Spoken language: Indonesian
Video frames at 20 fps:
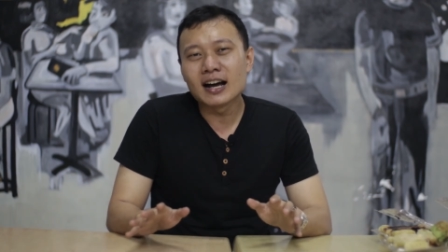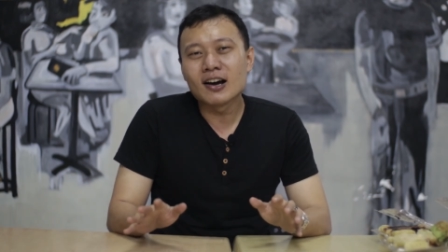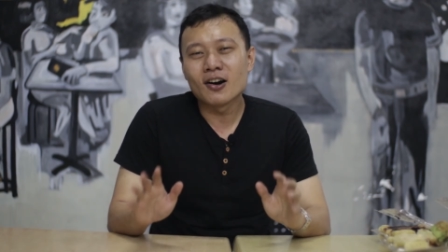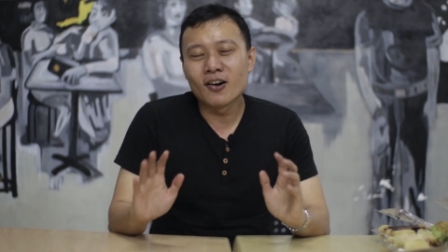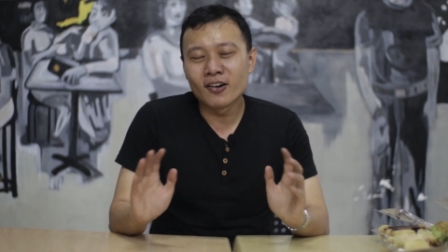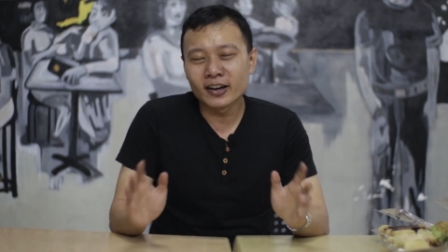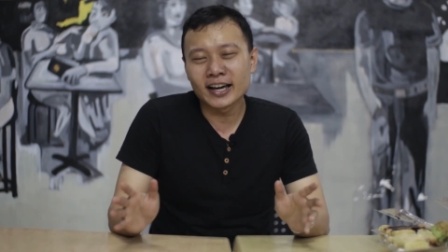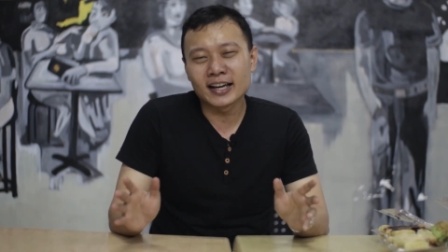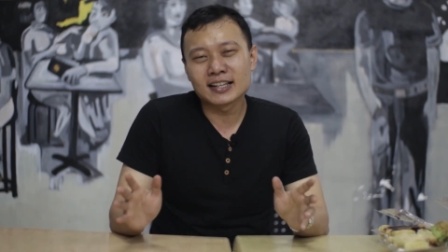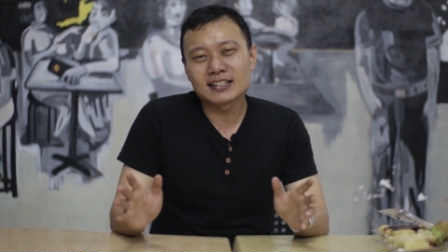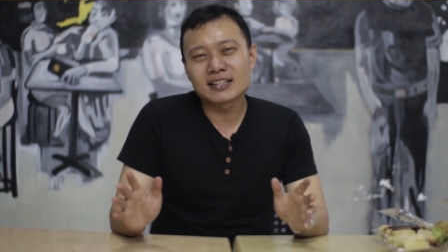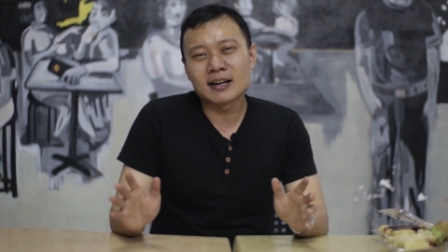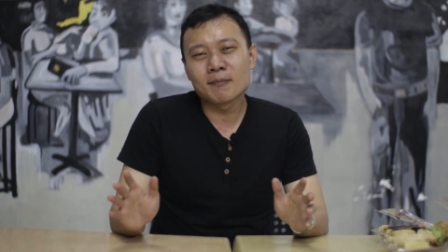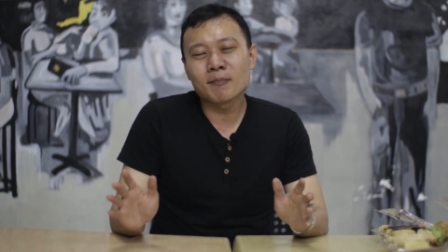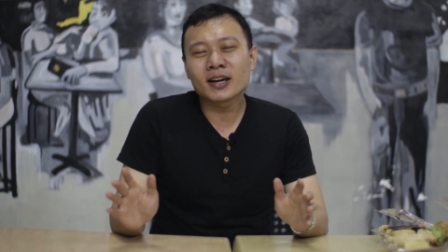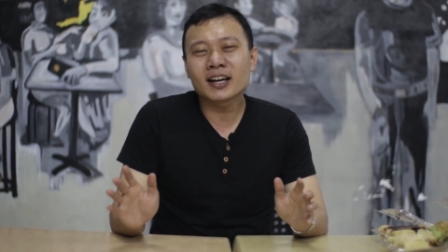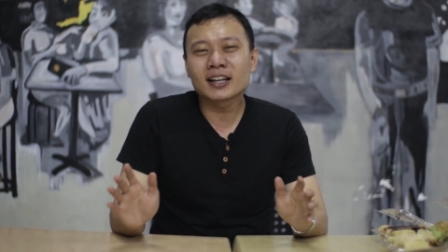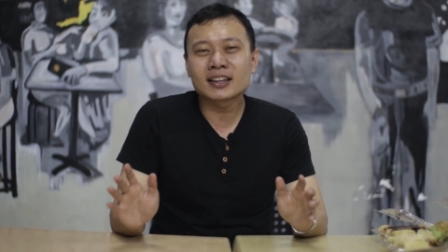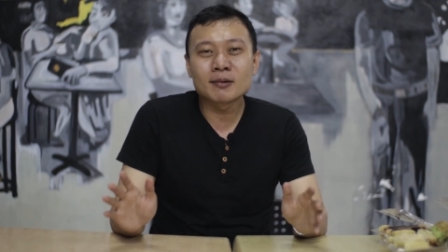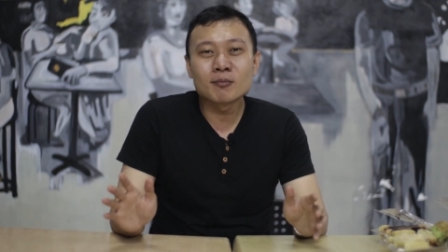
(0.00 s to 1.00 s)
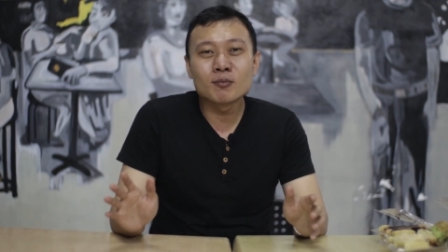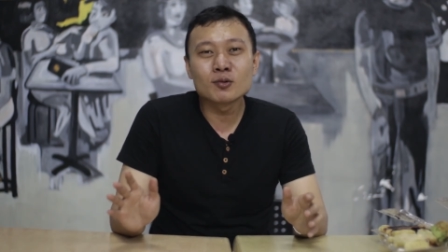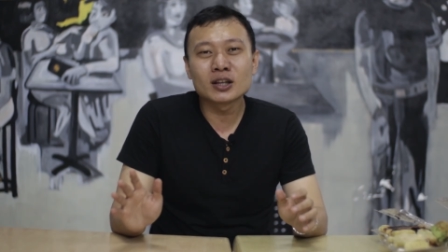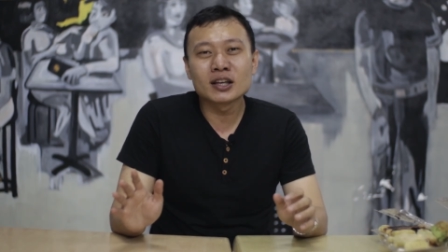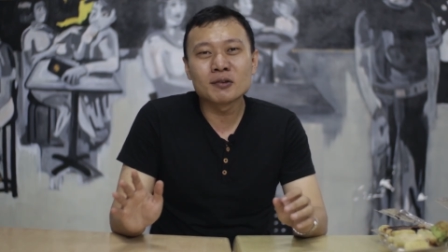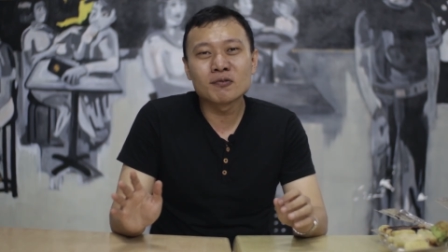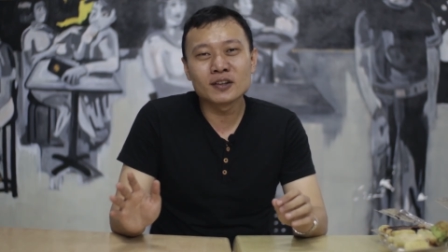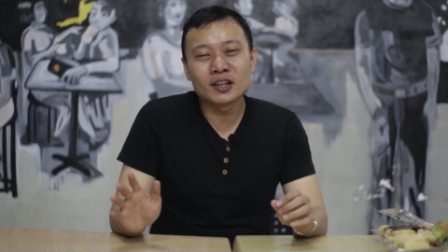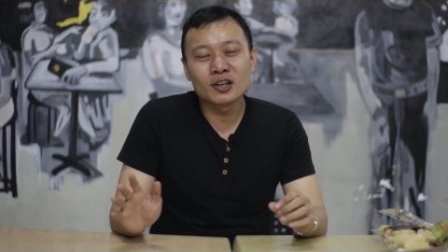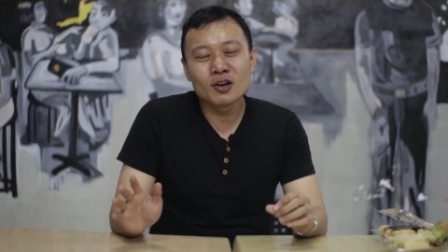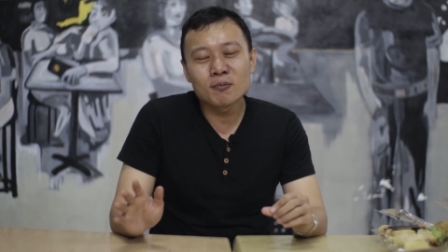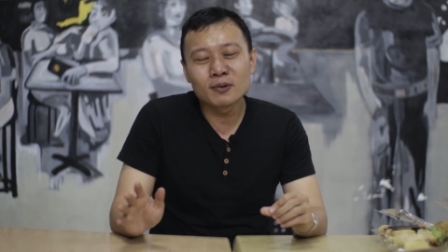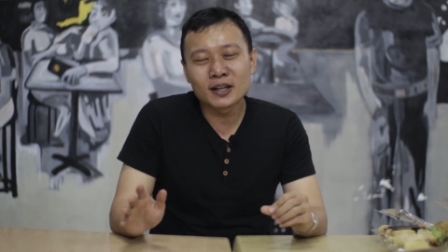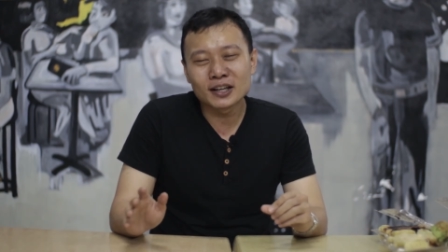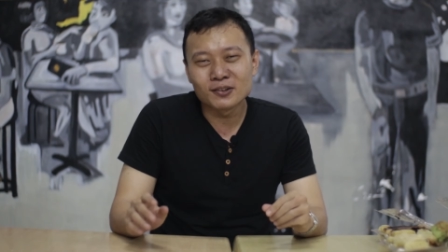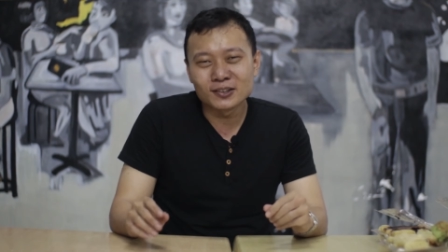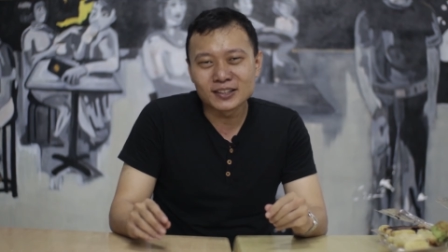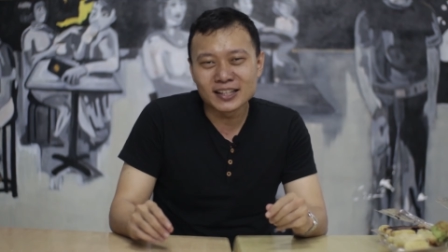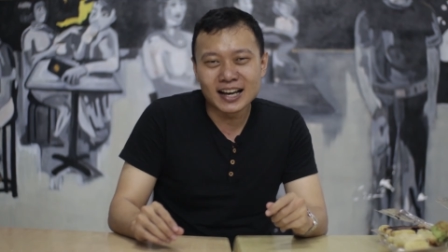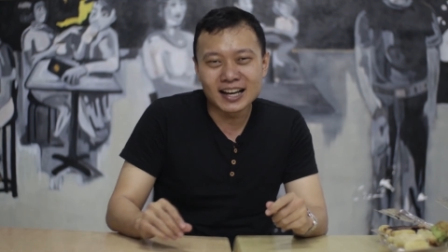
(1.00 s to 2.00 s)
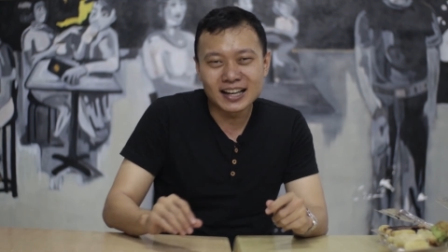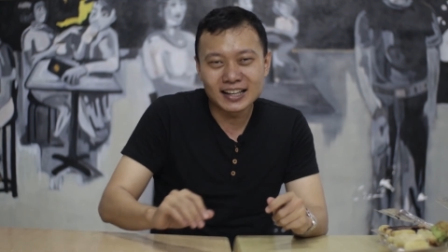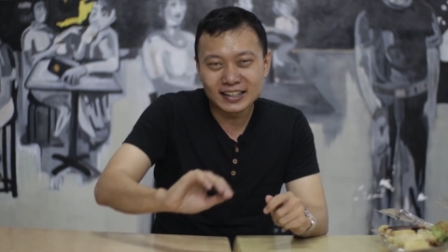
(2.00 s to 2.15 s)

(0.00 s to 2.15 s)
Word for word: Oke, sampai ketemu di video berikutnya.